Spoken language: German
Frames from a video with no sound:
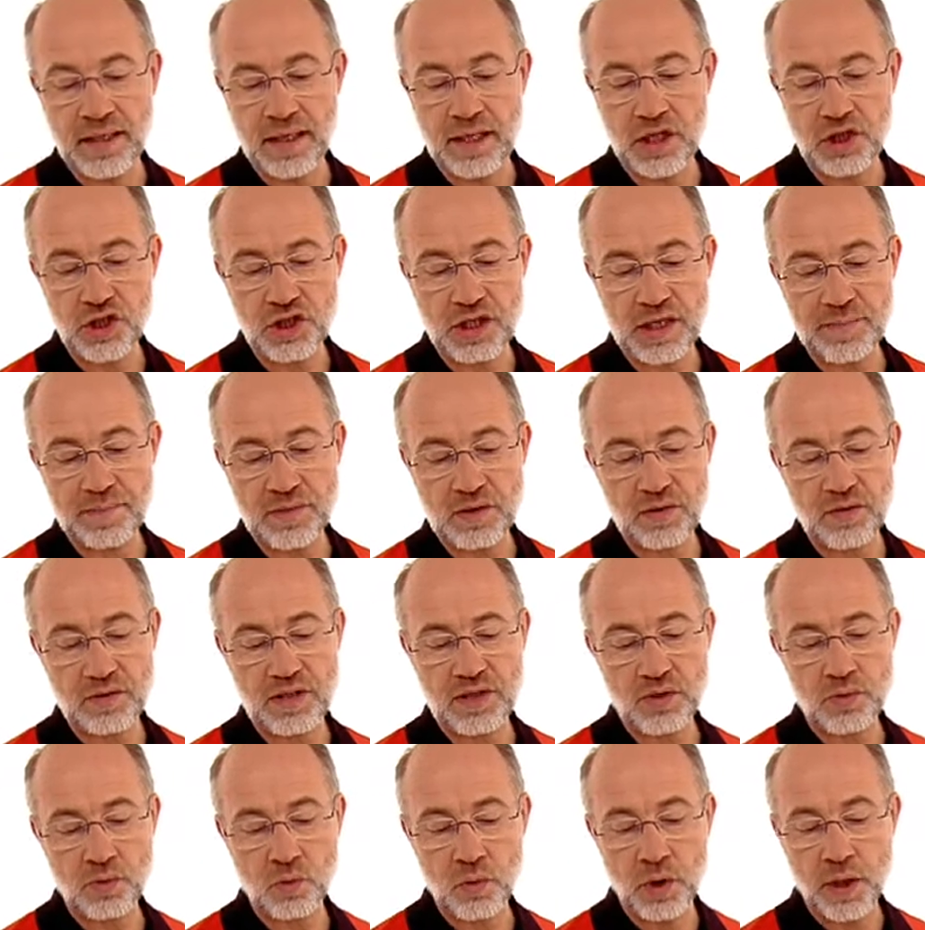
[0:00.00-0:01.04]
Er schreibt dann noch
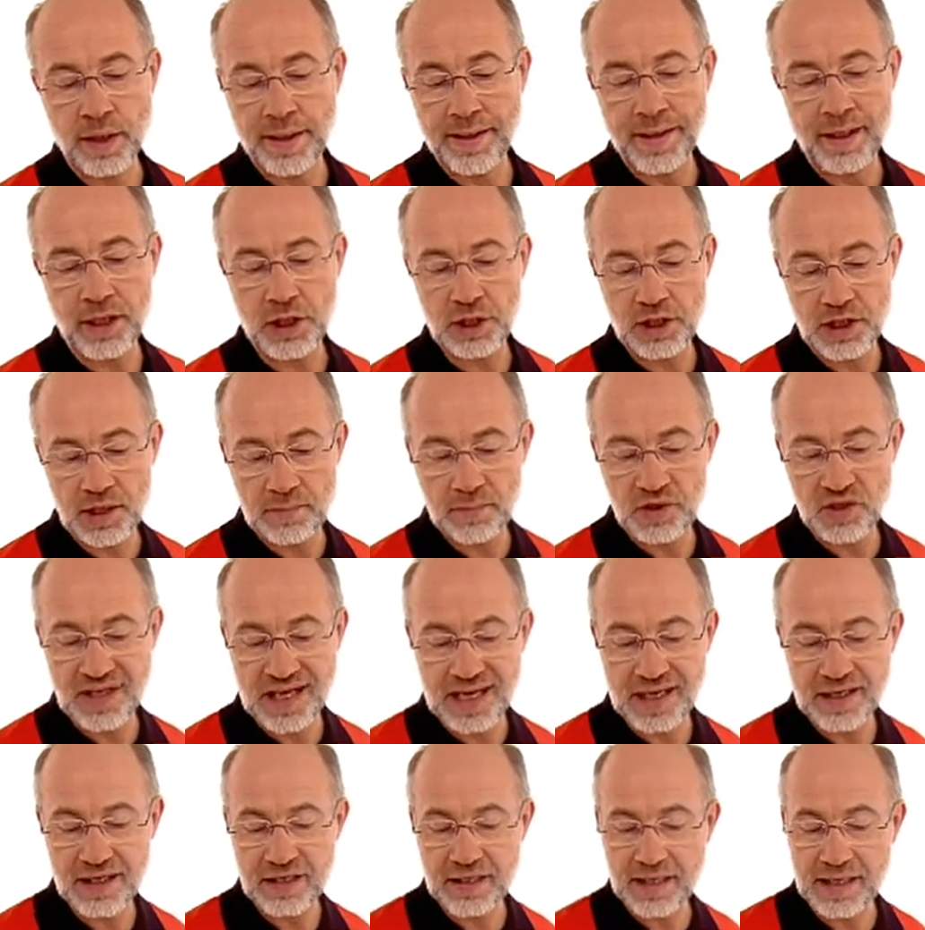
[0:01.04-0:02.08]
dazu, ich nehme die
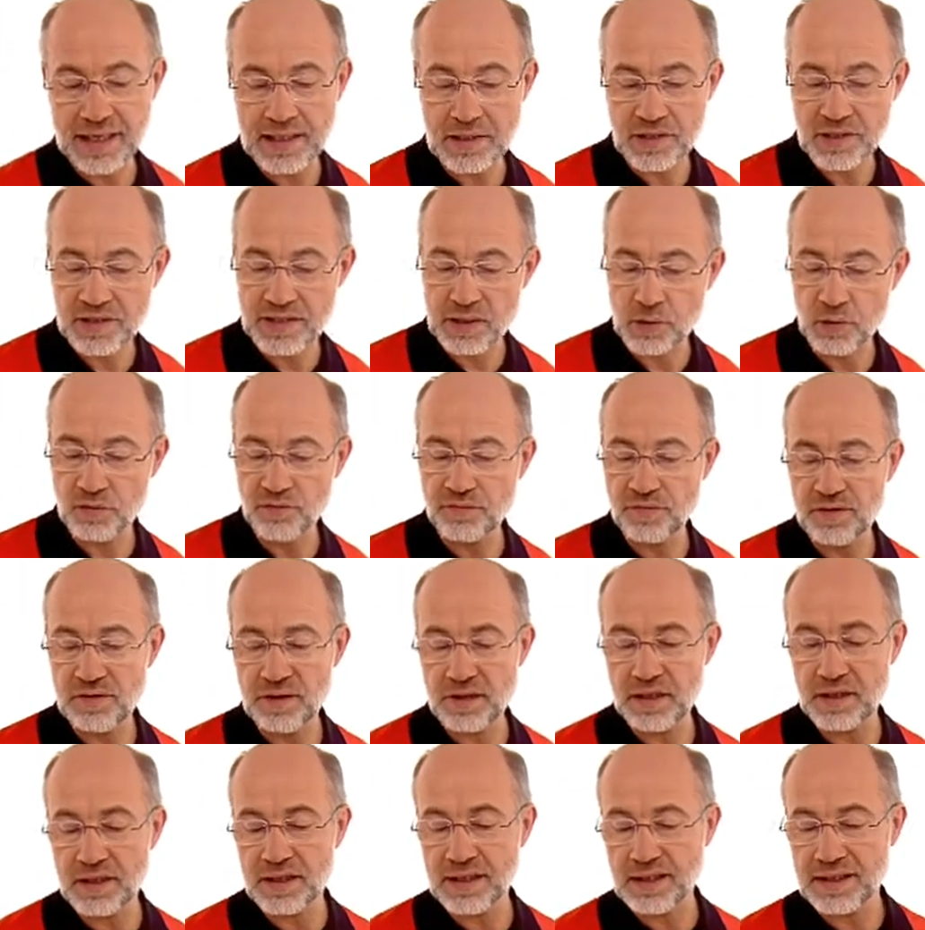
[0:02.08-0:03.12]
Sache nicht ernst, dennoch finde
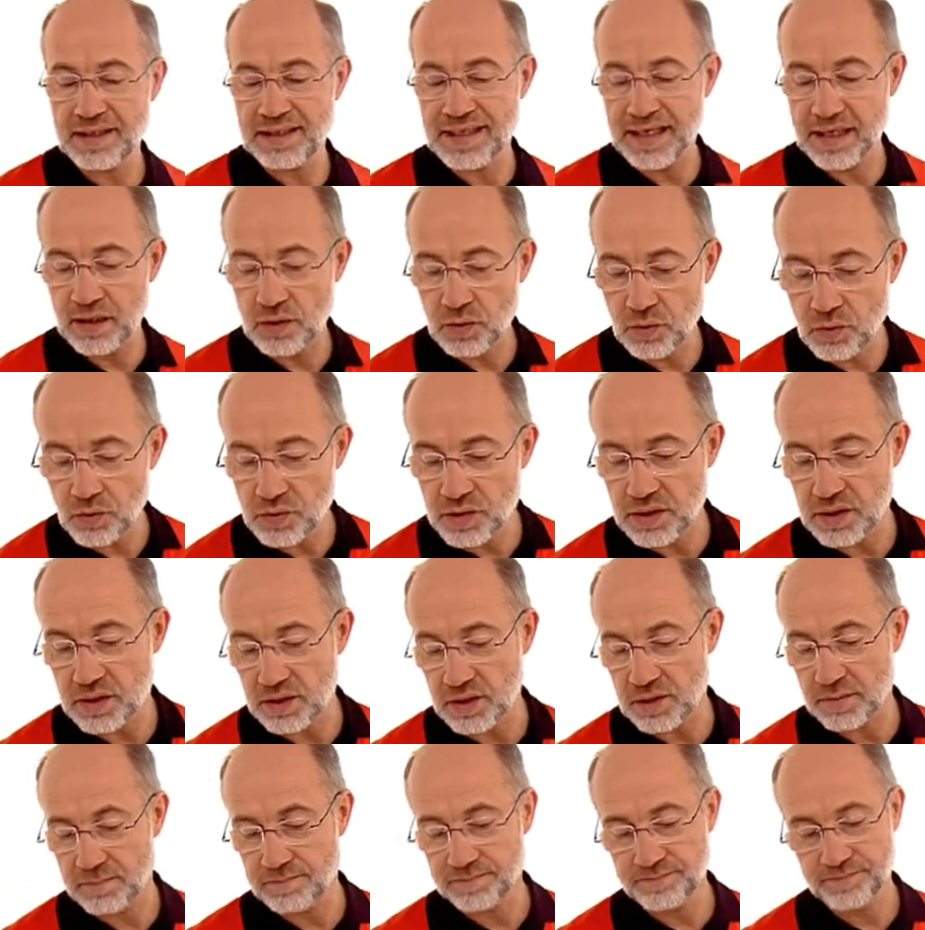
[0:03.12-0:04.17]
ich den Gedanken
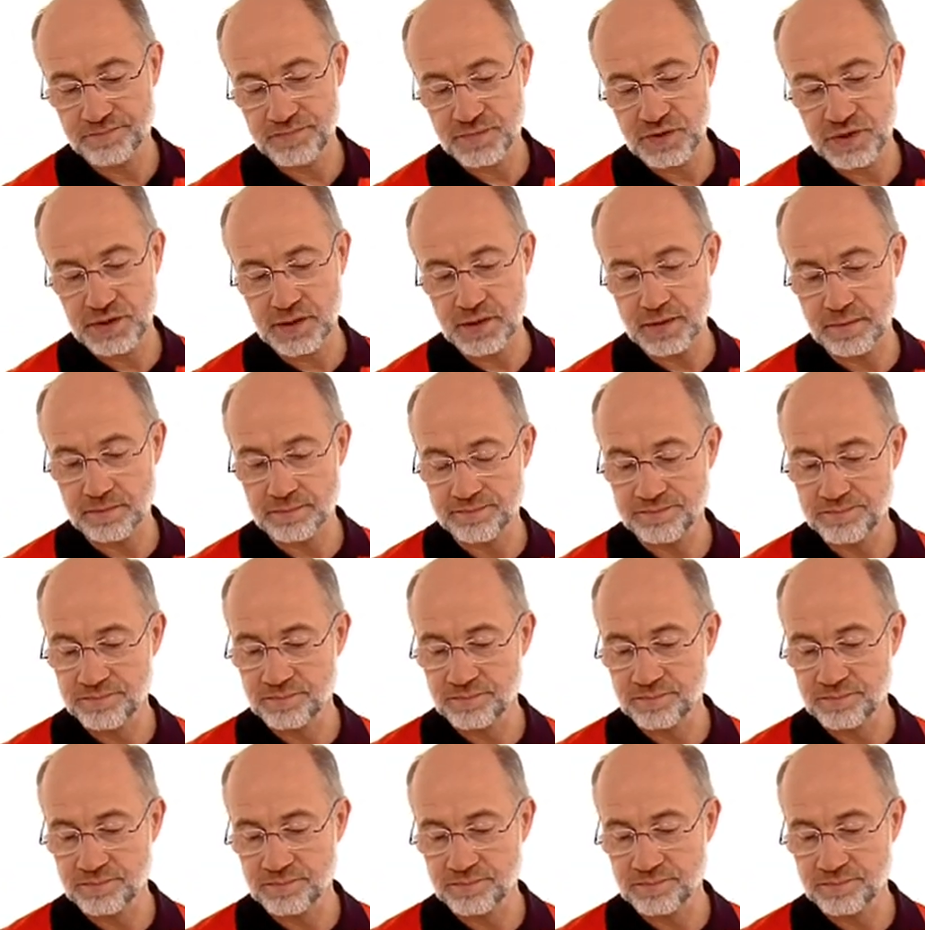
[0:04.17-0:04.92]
lustig. Tja.